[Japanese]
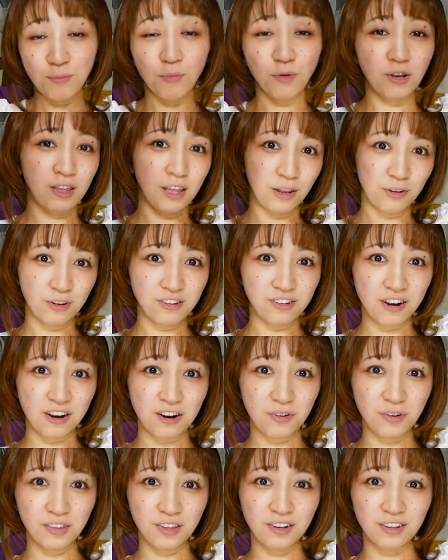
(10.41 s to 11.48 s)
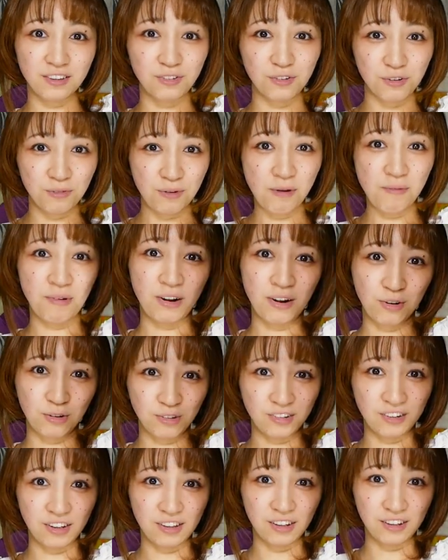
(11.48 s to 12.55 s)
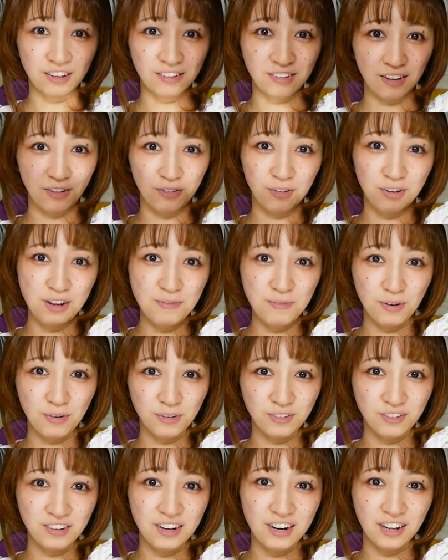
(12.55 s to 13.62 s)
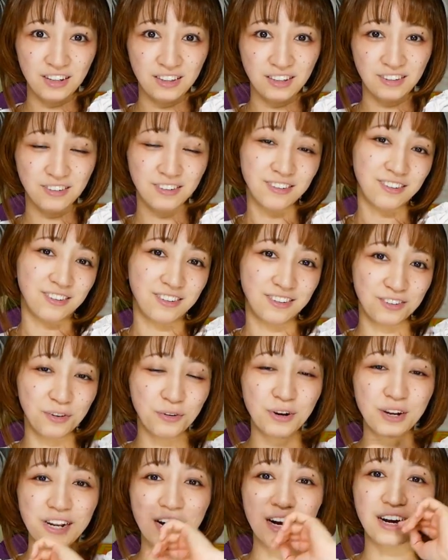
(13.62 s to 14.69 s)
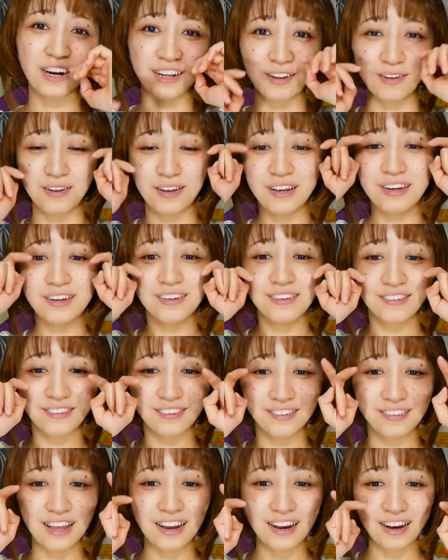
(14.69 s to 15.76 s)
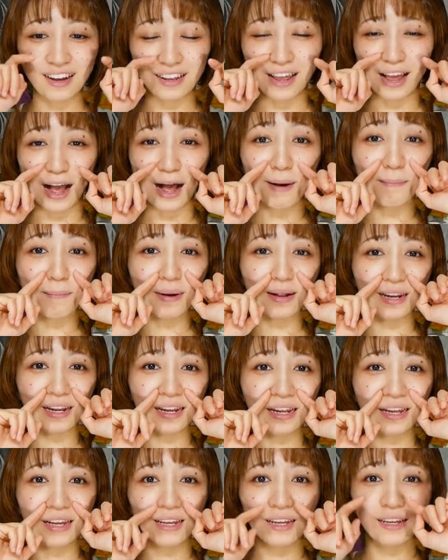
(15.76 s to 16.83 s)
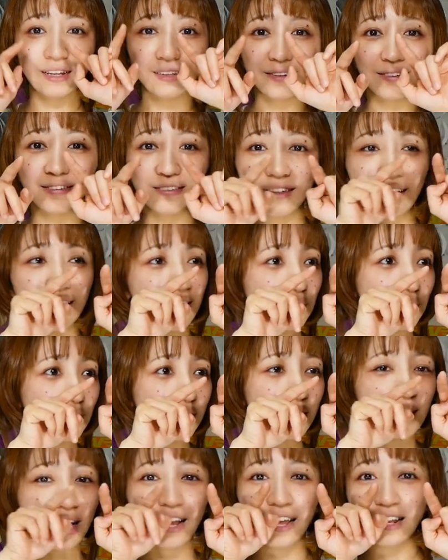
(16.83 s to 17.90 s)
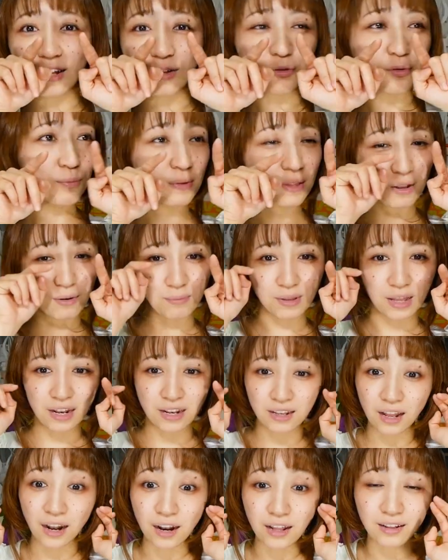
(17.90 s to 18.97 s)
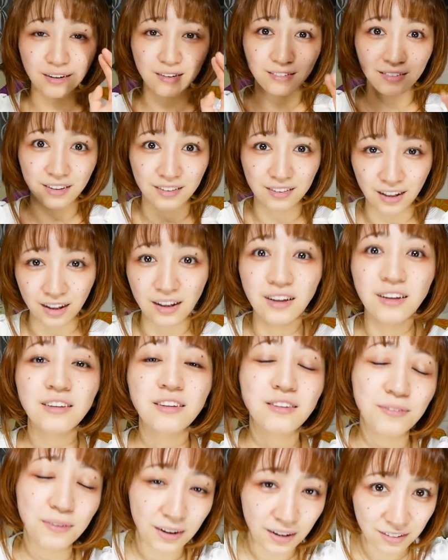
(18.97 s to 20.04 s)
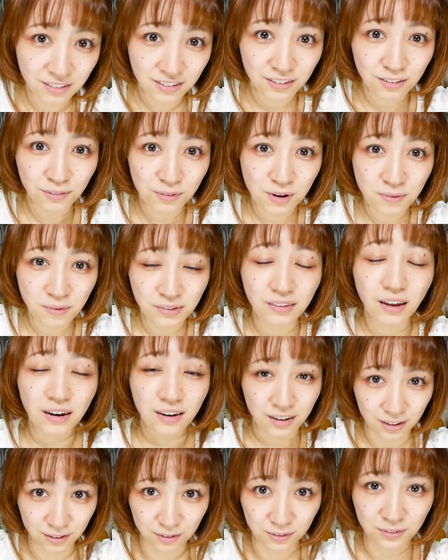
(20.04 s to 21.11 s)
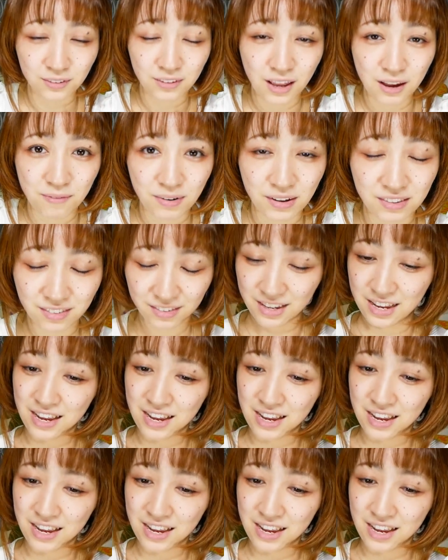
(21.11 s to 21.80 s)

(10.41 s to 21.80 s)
モニターの位置が変わったんですこの前まではこっちだったんですけど今こっちになってすごいなんかね視線がねあんまり視線がもうなんか変なとこ見てるみたいにならなくなった素晴らしいと思いますありがとうございま